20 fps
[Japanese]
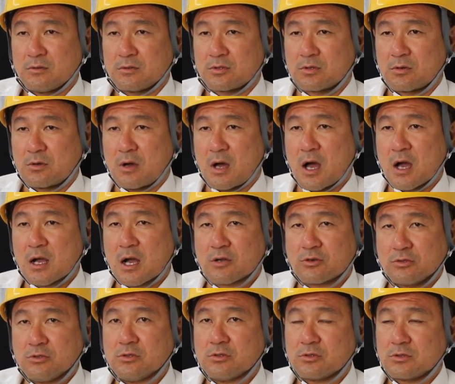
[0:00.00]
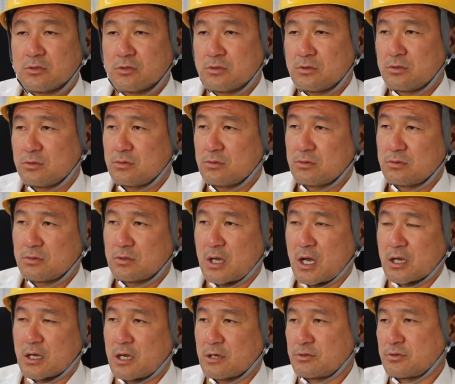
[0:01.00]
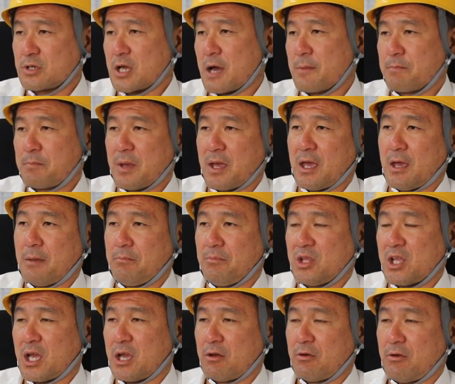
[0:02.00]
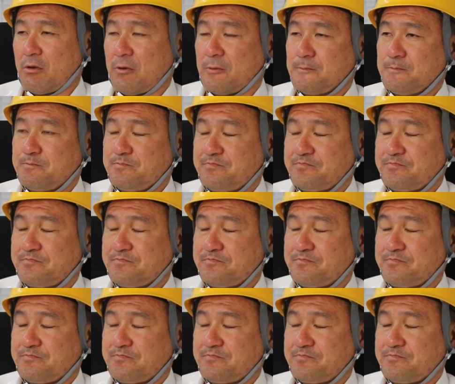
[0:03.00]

その半額半額キャンペーンみたいの